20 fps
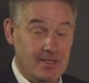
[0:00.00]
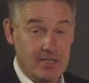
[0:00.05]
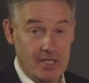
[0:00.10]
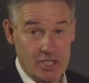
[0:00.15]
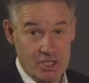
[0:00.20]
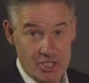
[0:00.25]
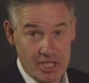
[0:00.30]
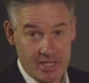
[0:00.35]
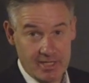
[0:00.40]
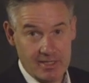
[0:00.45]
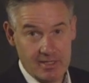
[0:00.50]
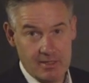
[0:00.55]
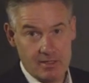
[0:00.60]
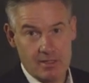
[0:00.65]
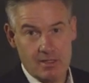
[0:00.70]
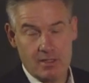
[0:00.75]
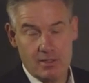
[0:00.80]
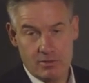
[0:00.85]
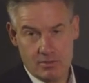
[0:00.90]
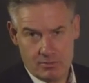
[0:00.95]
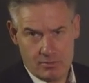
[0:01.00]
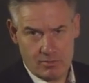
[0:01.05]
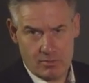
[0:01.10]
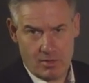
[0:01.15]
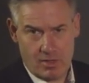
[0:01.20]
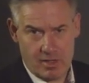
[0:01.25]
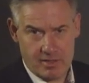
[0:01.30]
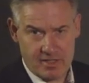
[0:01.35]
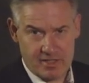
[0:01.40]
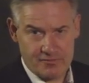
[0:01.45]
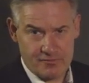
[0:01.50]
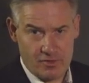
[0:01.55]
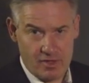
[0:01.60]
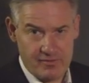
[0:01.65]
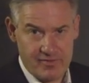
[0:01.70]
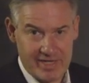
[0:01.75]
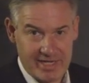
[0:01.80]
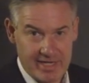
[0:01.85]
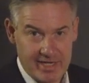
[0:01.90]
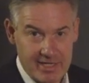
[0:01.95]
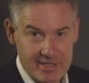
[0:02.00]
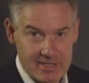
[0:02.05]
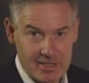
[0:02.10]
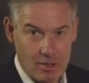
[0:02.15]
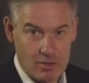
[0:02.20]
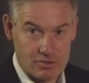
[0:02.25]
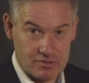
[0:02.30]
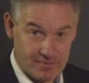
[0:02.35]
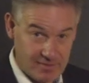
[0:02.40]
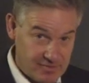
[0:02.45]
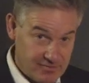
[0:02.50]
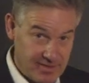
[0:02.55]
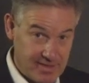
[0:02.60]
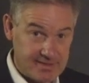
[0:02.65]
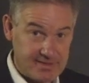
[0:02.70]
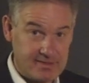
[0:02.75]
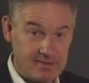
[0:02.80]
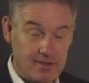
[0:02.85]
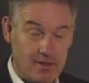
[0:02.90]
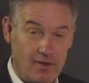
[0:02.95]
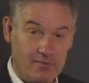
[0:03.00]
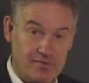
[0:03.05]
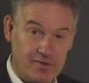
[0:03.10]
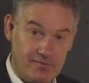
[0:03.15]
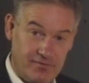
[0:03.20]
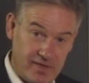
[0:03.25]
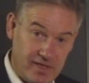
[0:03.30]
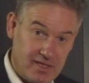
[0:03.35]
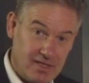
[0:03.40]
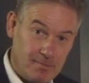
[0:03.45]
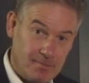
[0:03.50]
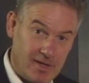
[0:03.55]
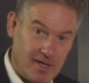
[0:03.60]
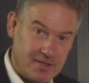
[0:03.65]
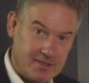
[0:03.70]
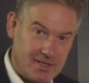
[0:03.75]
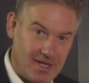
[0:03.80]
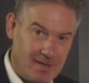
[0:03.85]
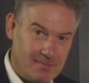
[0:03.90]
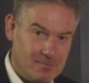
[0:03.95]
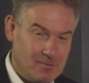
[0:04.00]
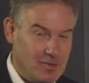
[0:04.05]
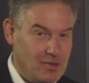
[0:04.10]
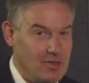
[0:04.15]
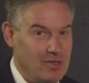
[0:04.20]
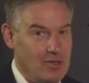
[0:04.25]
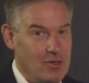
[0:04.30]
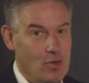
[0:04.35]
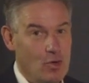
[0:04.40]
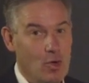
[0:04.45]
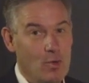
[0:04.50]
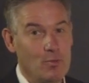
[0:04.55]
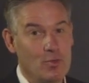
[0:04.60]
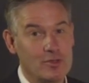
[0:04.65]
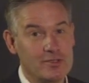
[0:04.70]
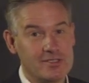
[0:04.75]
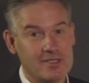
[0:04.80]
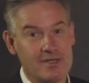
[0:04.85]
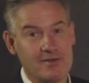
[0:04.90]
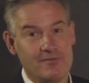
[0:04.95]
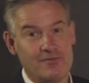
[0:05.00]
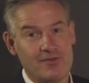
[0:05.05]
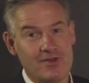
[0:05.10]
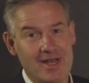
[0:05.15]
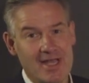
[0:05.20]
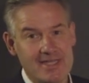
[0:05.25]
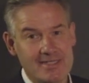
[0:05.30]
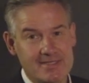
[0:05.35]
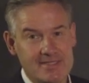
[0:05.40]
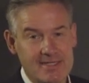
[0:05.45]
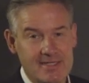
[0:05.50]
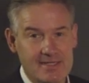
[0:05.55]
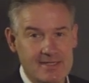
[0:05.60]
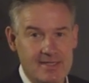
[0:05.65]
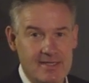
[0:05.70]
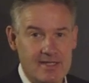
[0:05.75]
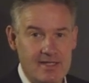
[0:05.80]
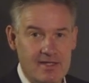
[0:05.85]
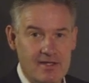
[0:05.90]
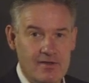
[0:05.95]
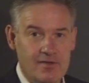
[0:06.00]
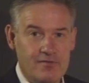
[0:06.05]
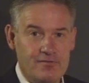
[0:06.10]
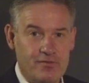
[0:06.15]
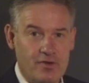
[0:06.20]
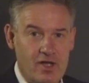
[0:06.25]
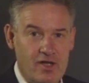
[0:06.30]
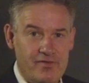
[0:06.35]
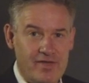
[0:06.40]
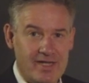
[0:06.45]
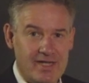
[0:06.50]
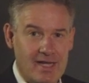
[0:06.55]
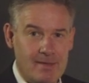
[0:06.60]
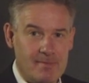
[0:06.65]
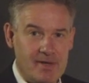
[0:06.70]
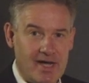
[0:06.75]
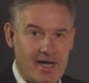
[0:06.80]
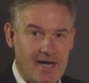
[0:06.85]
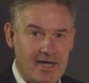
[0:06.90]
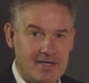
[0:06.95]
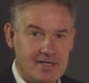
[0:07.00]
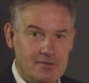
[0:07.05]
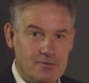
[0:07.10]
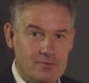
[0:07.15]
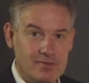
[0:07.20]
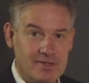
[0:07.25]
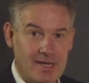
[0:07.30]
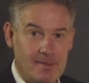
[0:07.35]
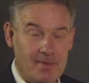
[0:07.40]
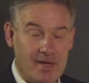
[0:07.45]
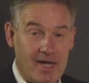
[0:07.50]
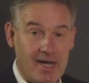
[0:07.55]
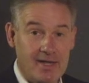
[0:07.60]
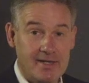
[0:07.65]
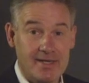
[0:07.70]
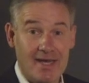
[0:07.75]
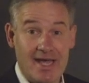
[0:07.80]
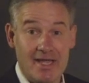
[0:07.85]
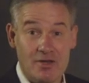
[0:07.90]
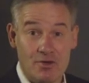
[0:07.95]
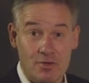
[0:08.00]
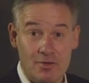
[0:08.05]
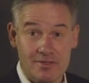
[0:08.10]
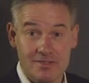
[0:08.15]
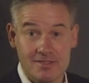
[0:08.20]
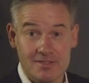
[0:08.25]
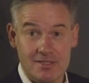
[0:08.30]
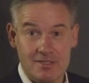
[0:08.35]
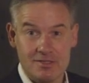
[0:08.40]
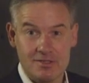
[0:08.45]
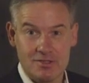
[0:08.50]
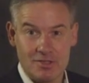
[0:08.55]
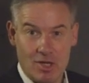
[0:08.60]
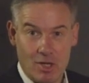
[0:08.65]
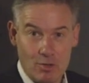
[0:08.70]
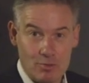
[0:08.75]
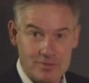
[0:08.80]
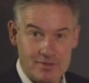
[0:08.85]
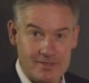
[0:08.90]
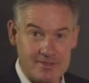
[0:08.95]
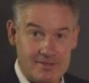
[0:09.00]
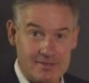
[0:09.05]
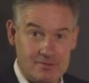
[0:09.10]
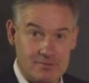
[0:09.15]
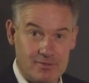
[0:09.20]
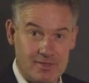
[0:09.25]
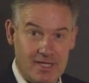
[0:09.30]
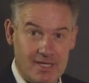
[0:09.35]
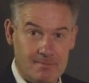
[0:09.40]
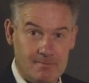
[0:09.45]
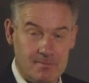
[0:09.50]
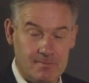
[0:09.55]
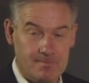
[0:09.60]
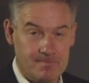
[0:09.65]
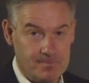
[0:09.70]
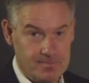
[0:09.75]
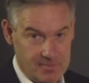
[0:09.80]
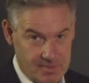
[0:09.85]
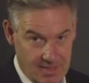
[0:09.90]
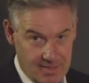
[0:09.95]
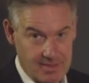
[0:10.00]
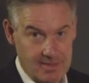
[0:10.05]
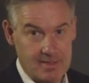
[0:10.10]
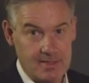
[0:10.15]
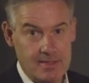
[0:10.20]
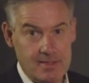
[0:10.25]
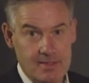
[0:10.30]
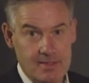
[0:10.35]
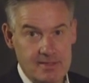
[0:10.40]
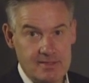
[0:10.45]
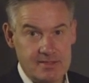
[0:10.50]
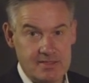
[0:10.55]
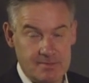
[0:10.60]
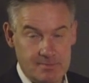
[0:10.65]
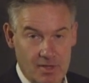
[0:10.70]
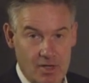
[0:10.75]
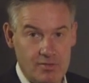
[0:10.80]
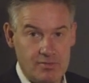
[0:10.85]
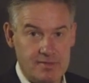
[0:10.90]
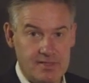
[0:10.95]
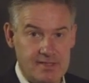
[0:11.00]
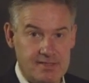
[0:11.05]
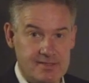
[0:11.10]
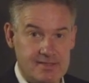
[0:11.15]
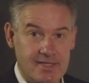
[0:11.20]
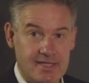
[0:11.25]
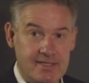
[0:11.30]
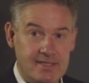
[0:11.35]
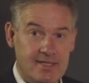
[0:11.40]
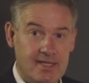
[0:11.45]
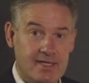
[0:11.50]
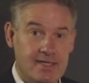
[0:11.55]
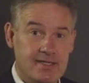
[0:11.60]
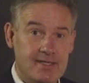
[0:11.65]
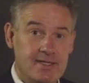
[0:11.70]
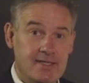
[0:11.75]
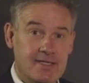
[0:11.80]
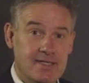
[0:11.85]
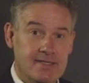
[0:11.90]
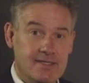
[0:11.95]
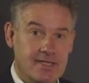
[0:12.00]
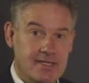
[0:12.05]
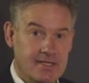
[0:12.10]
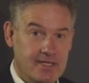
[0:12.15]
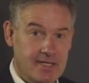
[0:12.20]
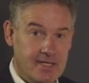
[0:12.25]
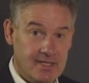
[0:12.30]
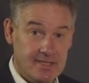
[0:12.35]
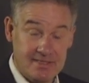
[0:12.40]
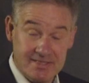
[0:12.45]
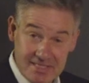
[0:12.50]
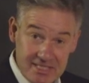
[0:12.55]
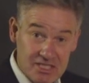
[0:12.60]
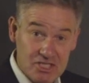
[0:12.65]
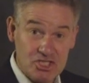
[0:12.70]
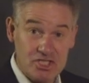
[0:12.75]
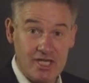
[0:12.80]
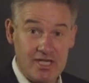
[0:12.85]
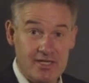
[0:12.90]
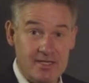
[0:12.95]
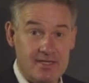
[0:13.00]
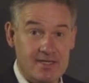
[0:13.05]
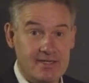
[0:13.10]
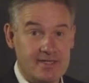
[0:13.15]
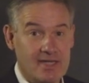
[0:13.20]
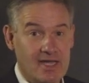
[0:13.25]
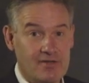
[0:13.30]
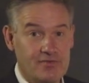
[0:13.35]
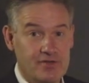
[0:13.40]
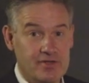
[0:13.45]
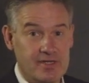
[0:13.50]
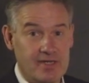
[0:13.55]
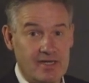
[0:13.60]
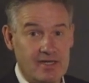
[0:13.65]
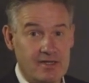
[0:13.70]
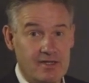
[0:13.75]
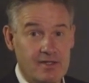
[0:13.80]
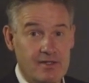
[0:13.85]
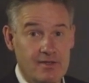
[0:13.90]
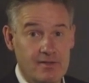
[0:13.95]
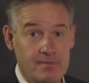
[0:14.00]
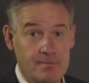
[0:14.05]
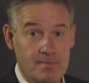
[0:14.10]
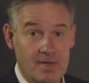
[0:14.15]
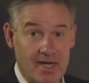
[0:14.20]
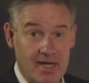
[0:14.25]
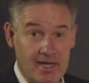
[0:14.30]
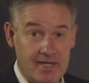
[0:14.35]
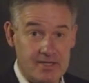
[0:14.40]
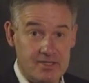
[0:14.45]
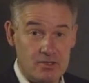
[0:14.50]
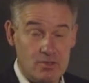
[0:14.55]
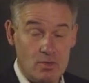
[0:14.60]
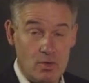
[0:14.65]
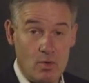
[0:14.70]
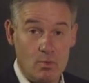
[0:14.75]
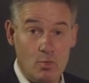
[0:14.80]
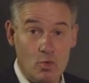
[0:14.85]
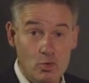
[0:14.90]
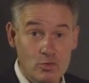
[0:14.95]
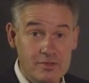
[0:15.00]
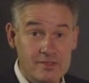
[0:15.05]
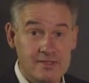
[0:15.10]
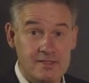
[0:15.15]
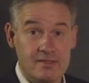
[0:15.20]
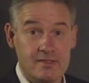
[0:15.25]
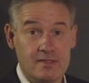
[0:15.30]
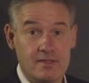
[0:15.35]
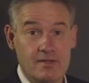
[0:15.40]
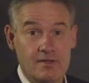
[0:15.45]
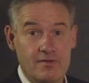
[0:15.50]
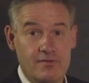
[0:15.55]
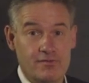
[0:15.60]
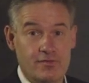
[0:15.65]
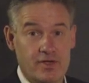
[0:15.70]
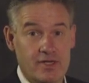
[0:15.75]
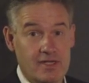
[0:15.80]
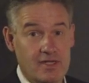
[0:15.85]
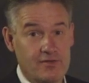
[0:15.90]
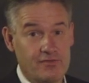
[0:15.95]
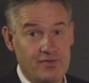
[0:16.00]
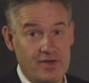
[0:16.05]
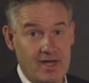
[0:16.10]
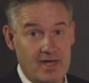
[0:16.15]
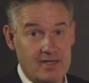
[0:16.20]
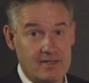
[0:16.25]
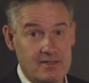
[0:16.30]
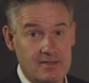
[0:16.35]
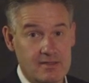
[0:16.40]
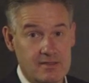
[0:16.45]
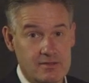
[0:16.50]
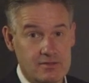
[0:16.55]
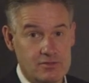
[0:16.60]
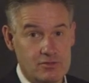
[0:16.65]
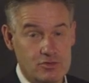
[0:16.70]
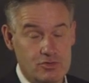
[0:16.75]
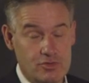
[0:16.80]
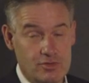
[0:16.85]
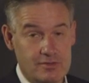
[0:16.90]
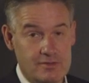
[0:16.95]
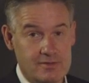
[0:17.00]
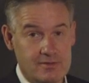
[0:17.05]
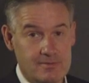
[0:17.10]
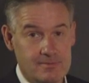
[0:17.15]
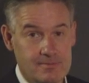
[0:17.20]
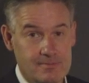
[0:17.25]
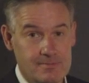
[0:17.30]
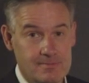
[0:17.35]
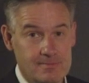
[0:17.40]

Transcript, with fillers: Ich denke an das Feuerwerk Rethaus, was wir jetzt auf den Weg gebracht haben, um unseren fleißigen Feuerwehrkameradinnen und Kameraden ein neues Zuhause zu geben. Denn sie brauchen dies dringender denn je. Sie stehen Tag für Tag bereit, um uns vor den Gefahren zu schützen.